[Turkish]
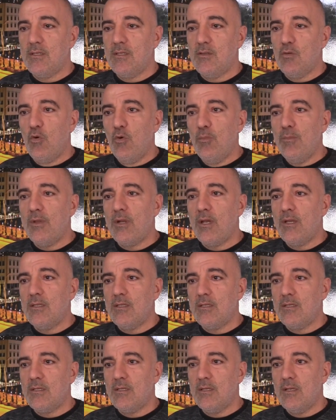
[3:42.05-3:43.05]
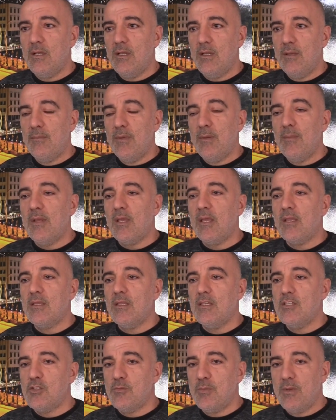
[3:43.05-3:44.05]
11 aydır memleketten
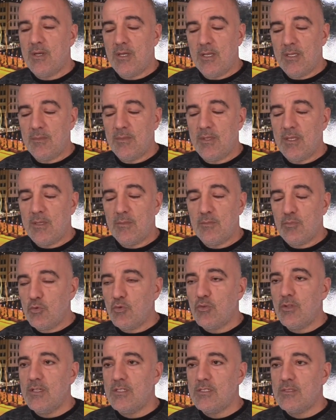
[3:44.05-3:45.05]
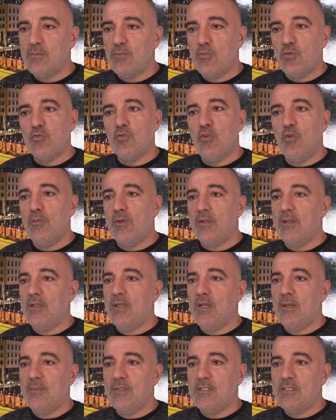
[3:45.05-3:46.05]
hiçbir yere gitmedik. Buradayız. Burada olmaya da
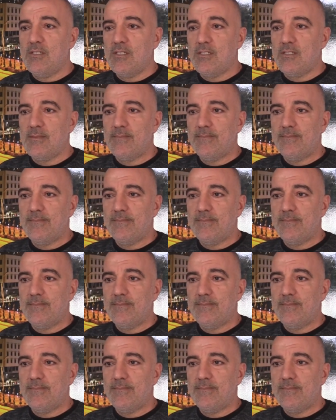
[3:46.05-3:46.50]
devam edeceğiz.